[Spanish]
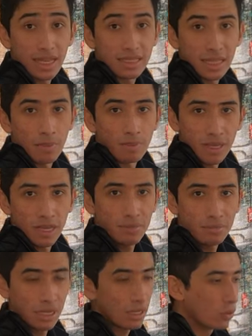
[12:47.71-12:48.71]
Está
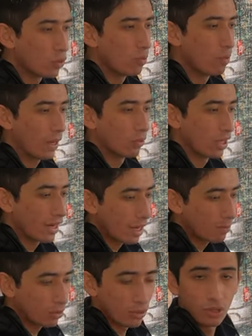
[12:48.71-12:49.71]
bien, bien cool para una
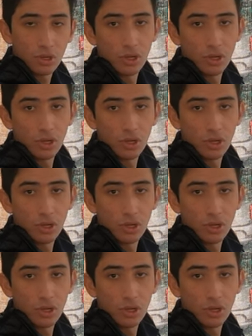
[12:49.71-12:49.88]
Raptor.